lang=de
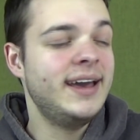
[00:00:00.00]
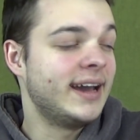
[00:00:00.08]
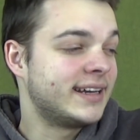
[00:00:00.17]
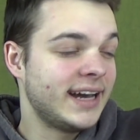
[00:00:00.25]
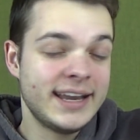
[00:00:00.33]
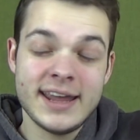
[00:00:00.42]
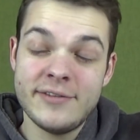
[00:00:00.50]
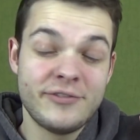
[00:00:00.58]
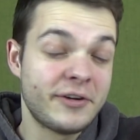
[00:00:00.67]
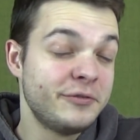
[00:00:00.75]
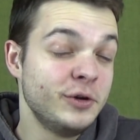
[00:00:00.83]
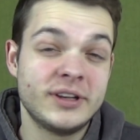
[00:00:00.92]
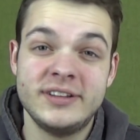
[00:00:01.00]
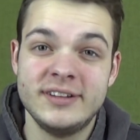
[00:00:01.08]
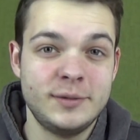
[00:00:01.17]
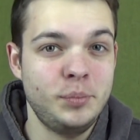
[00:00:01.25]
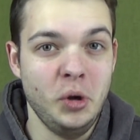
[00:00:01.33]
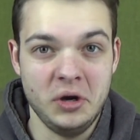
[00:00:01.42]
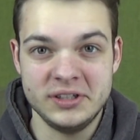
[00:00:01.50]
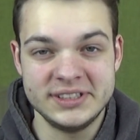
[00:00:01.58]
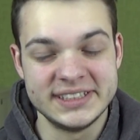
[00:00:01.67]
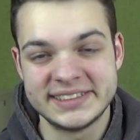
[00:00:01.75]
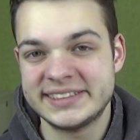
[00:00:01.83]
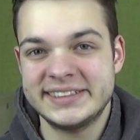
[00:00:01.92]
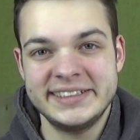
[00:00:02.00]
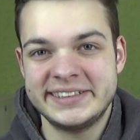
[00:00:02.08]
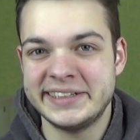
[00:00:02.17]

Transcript: er kann einfach wirklich nicht blocken. Das,